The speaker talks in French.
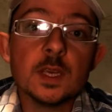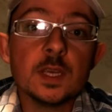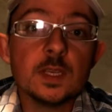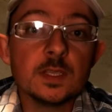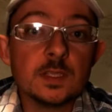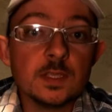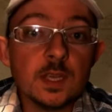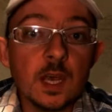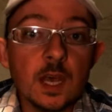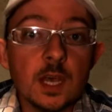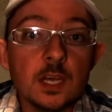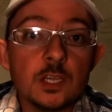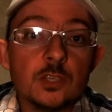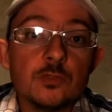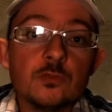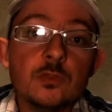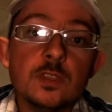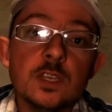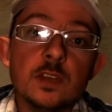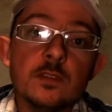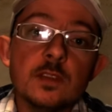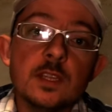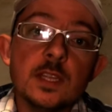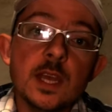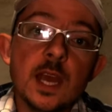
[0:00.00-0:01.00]
Et ça, je
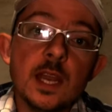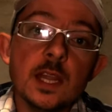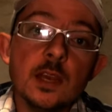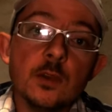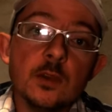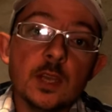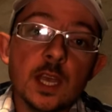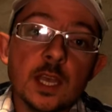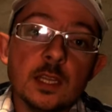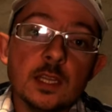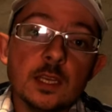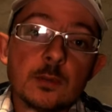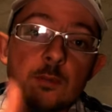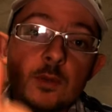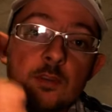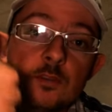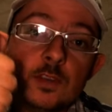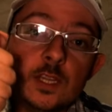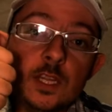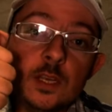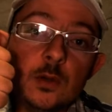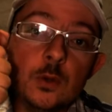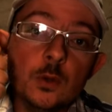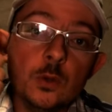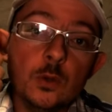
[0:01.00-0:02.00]
vous invite à aller regarder ma
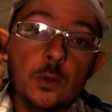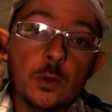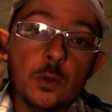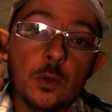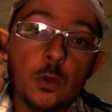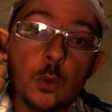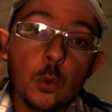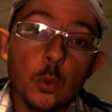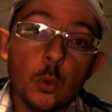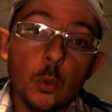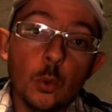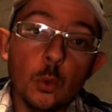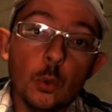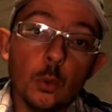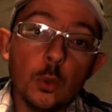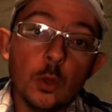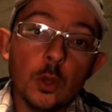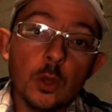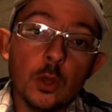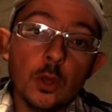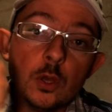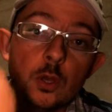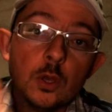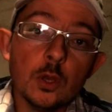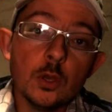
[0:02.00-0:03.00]
vidéo
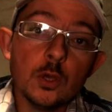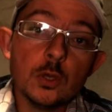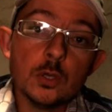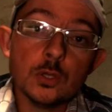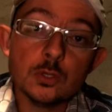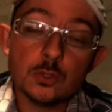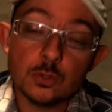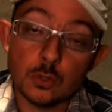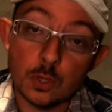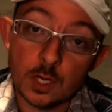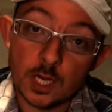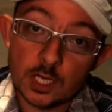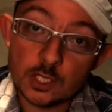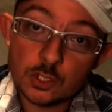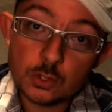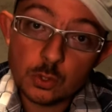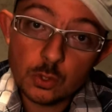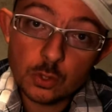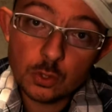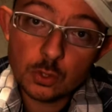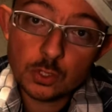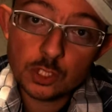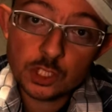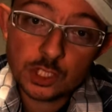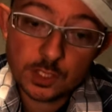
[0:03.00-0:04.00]
sur la
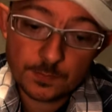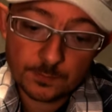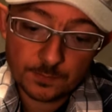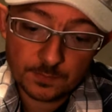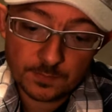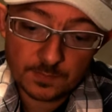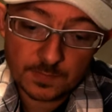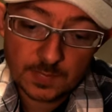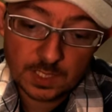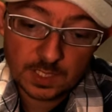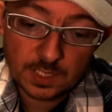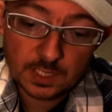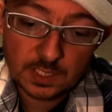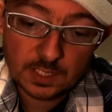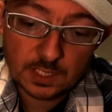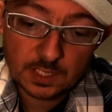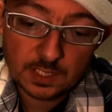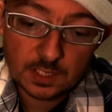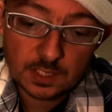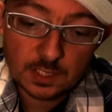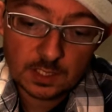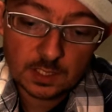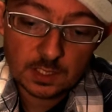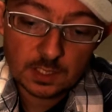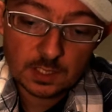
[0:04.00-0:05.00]
jauge.
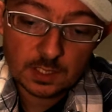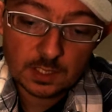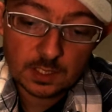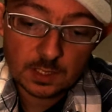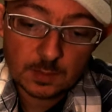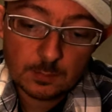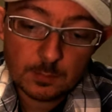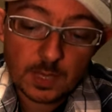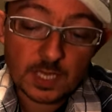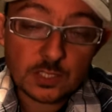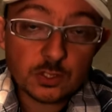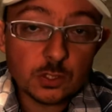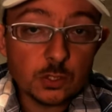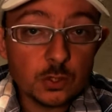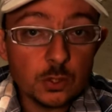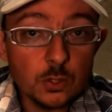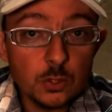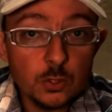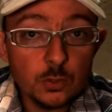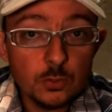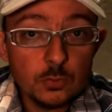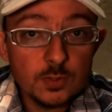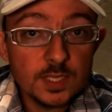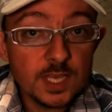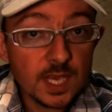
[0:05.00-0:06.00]
Parce
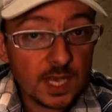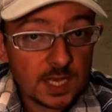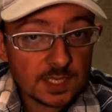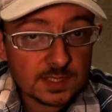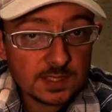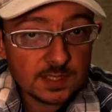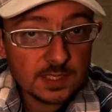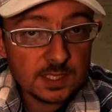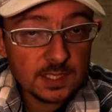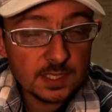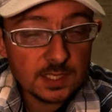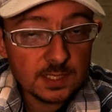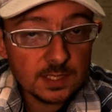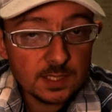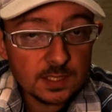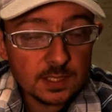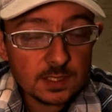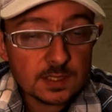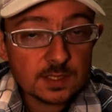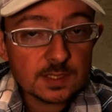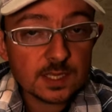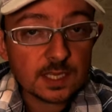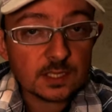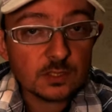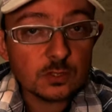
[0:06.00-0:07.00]
que des racines,
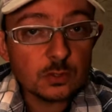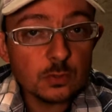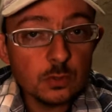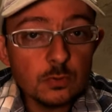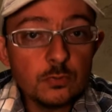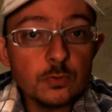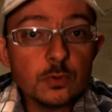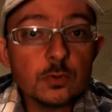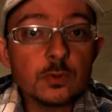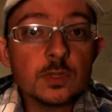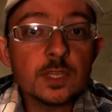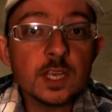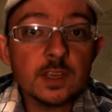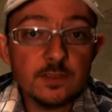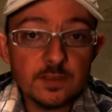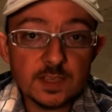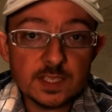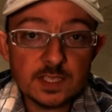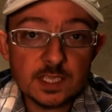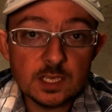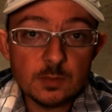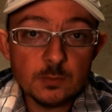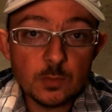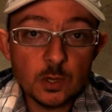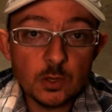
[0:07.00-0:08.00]
ça souffre très
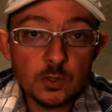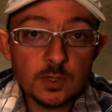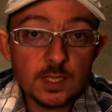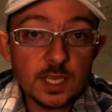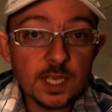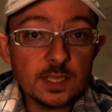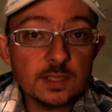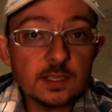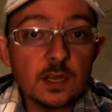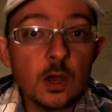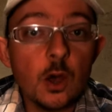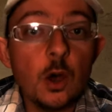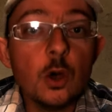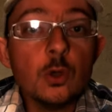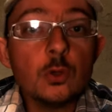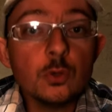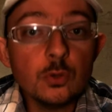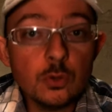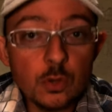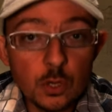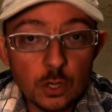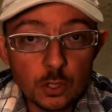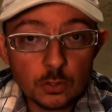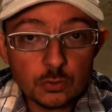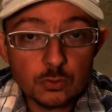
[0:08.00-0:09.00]
facilement d'être en
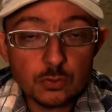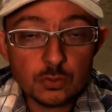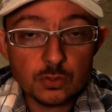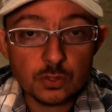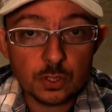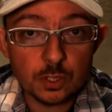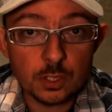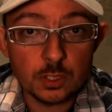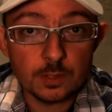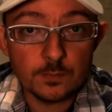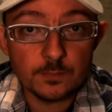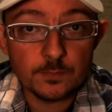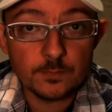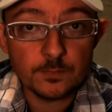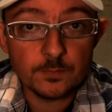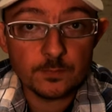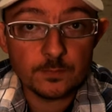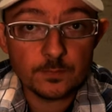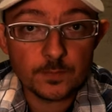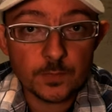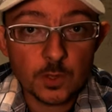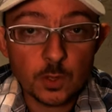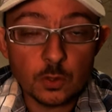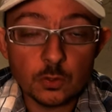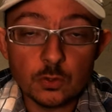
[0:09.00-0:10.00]
dehors du sol,
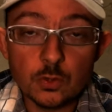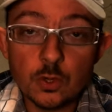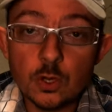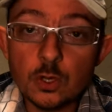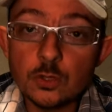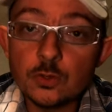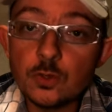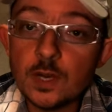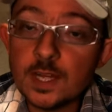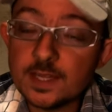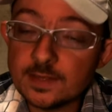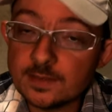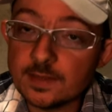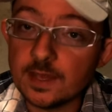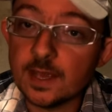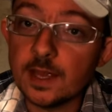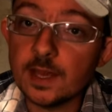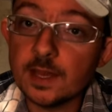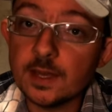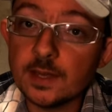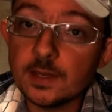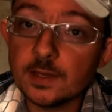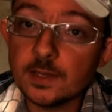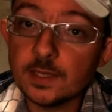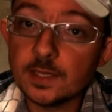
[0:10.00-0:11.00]
en dehors de la
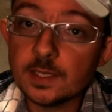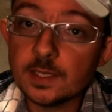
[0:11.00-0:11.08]
terre.